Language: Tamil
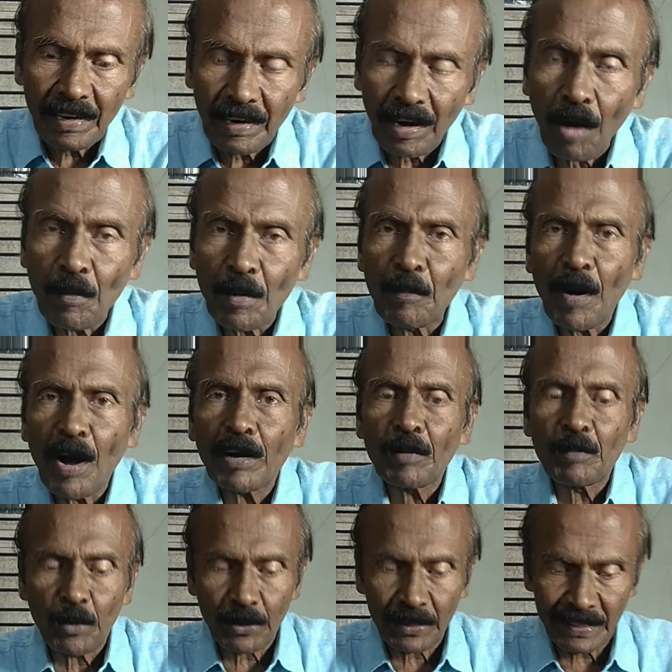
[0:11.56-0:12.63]
நாம்
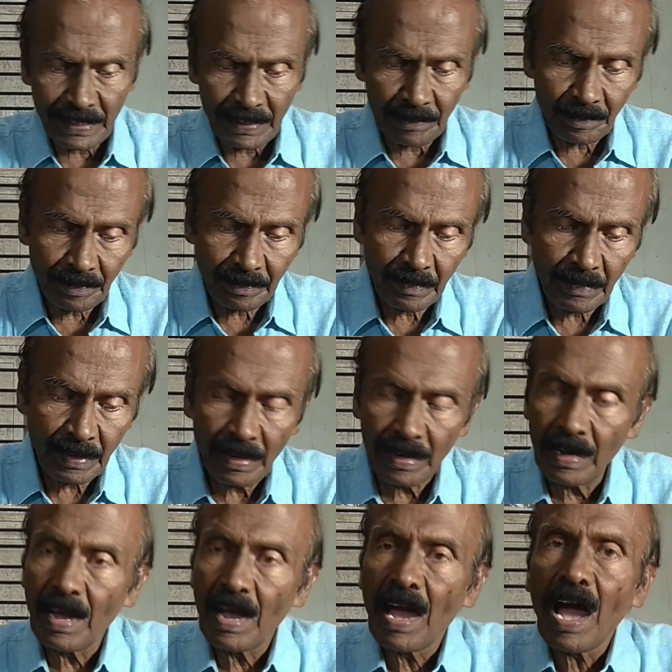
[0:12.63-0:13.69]
பார்க்க போகிறது
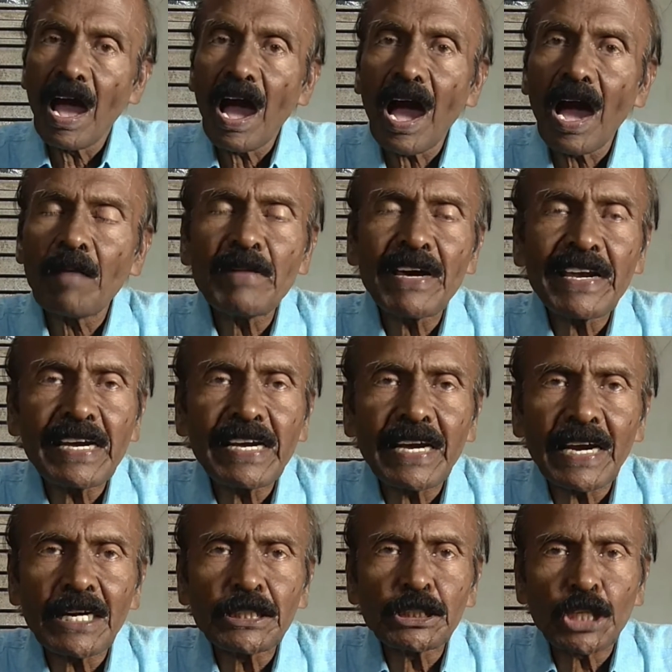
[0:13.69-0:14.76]

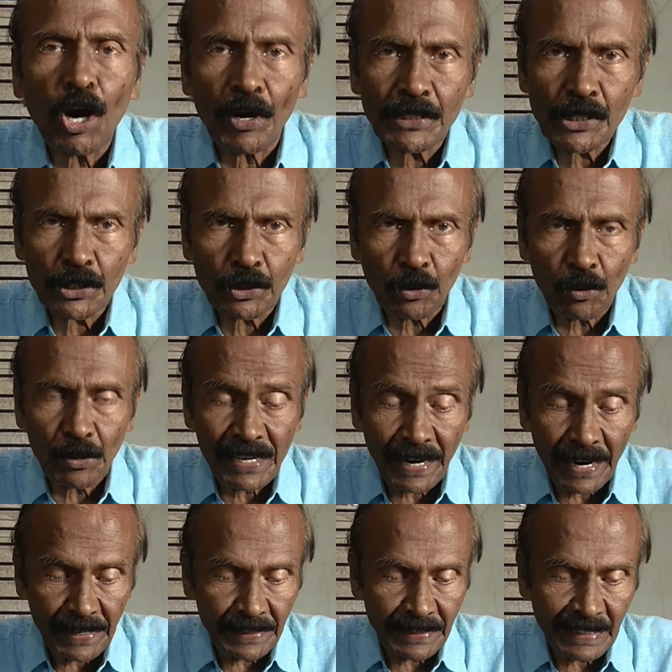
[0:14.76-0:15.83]
அமெரிக்கன் ஷார்ட் ஸ்டோரி
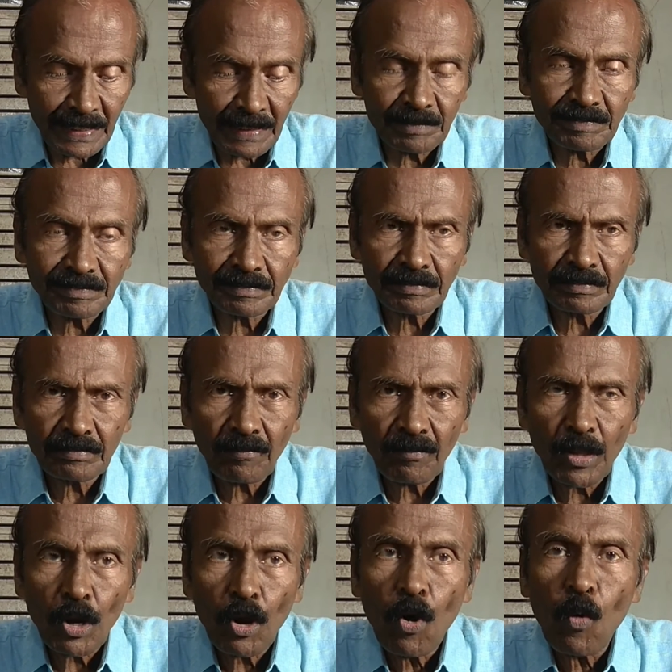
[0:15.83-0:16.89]
ரைட்டர்
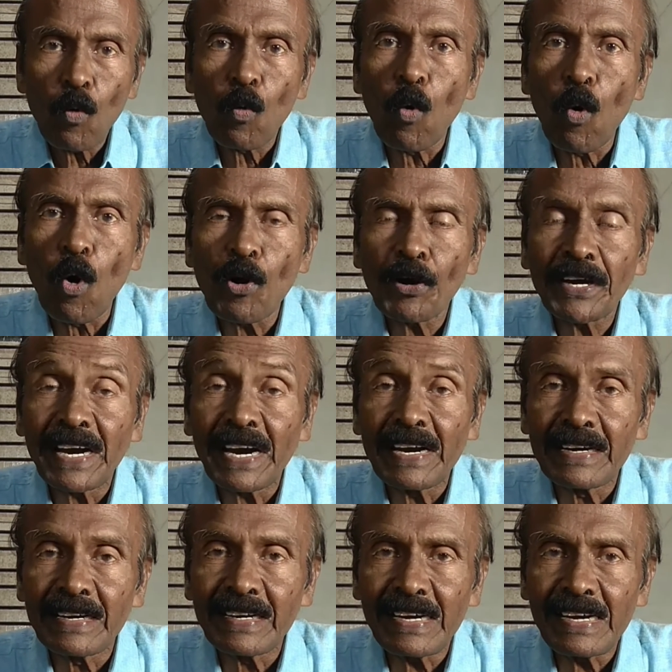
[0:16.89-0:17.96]
ஓ
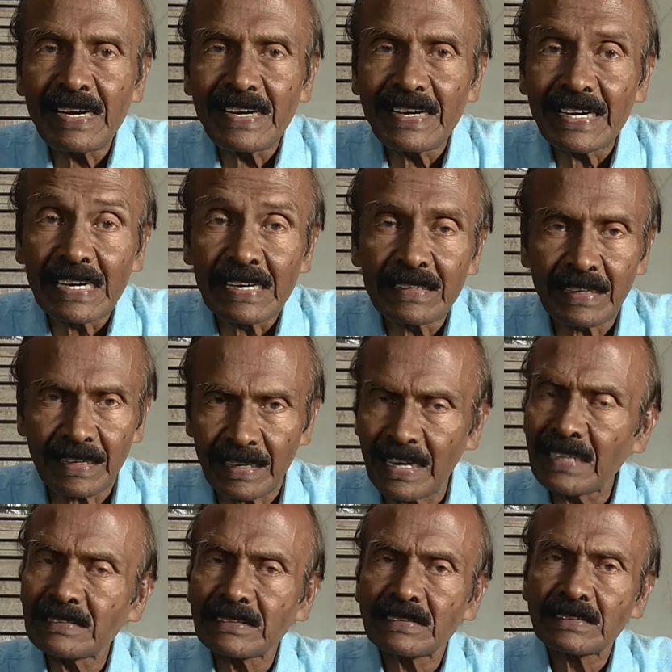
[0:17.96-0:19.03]
ஹென்றி எழுதின
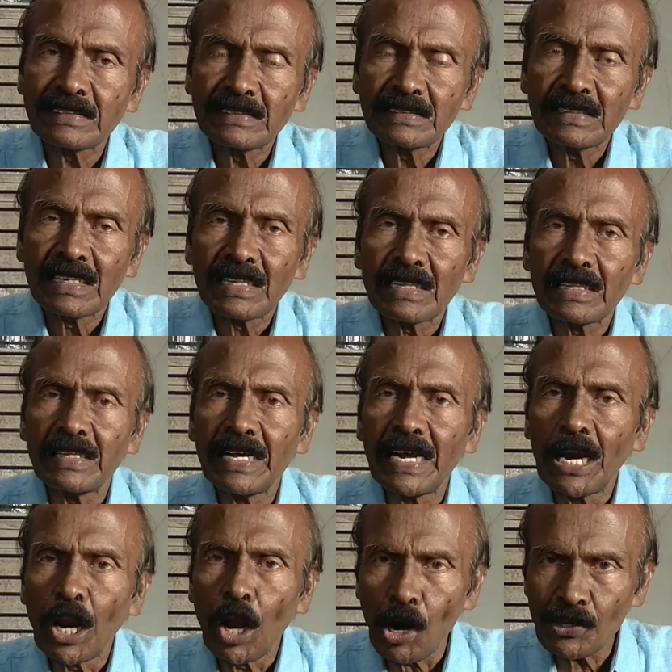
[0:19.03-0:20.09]
தி
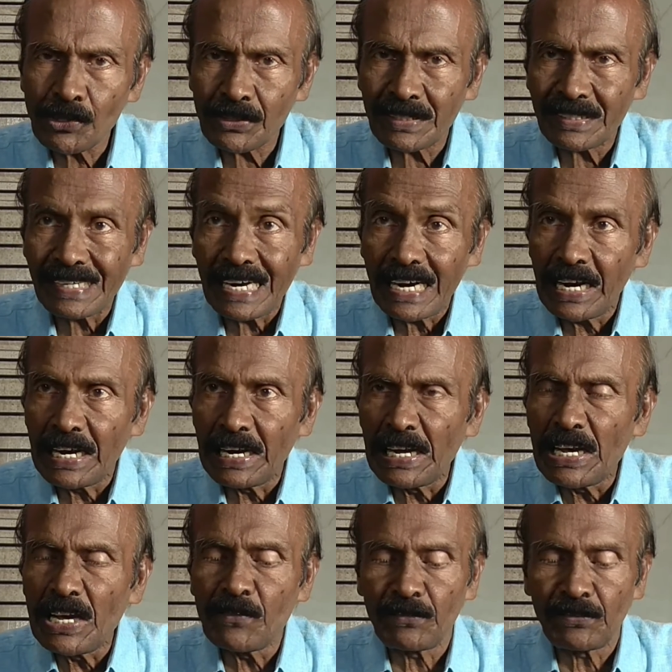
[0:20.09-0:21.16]
லாஸ்ட்
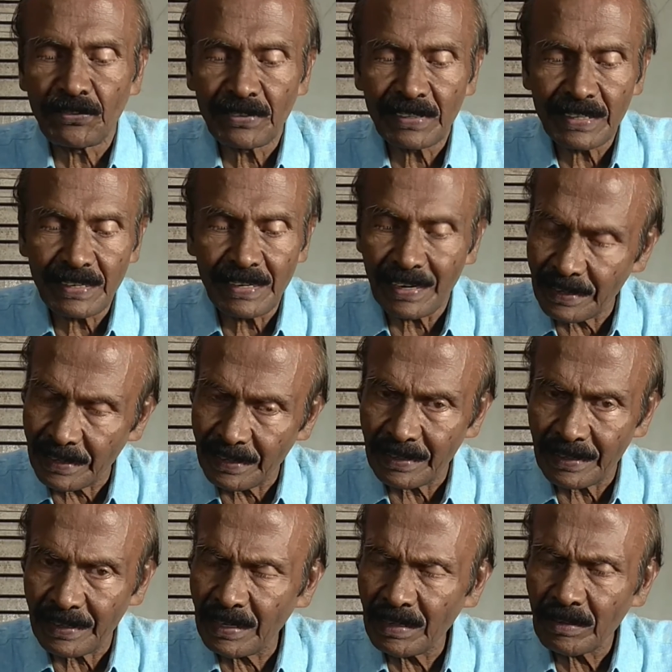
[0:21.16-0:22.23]
லீஃப்
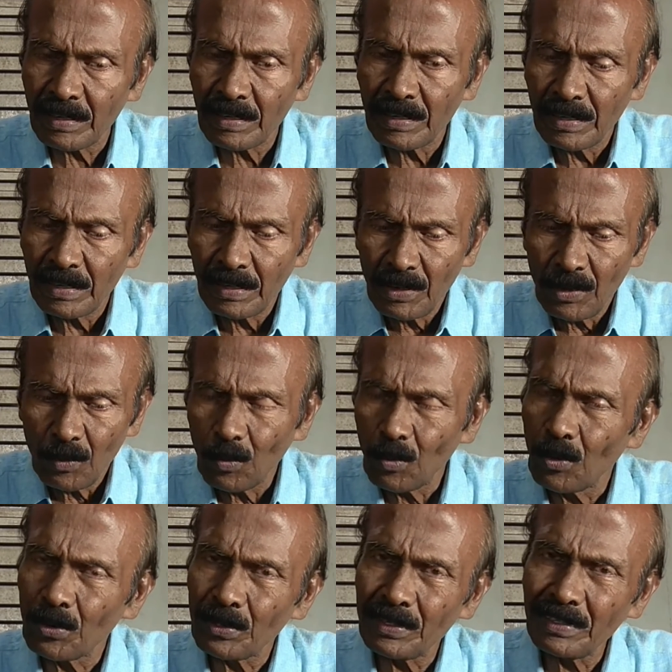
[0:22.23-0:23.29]
என்கின்ற
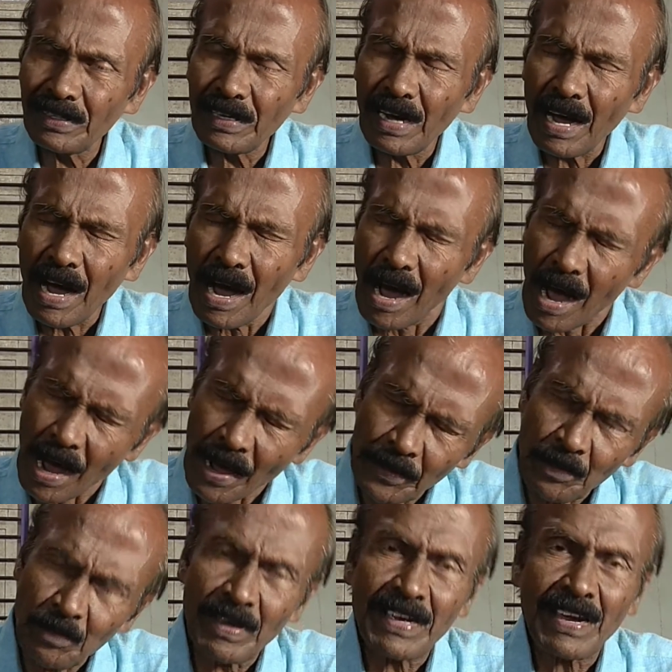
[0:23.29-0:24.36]
ஒரு
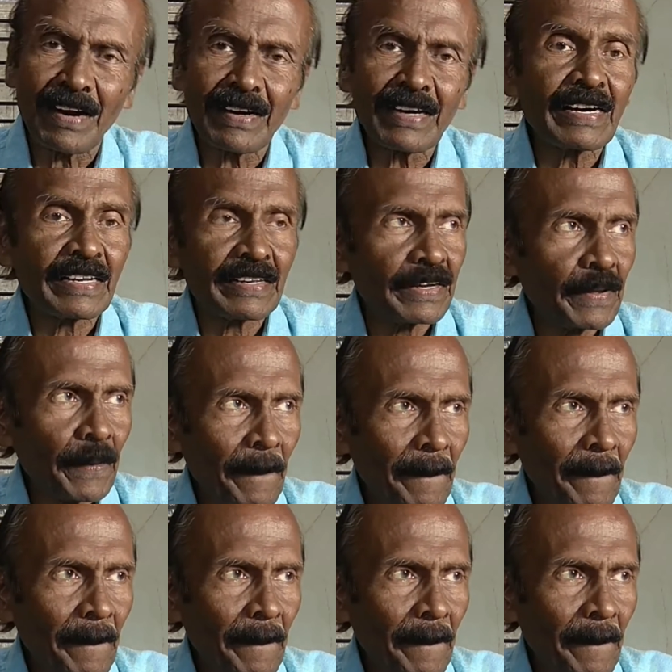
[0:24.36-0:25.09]
அருமையான கதை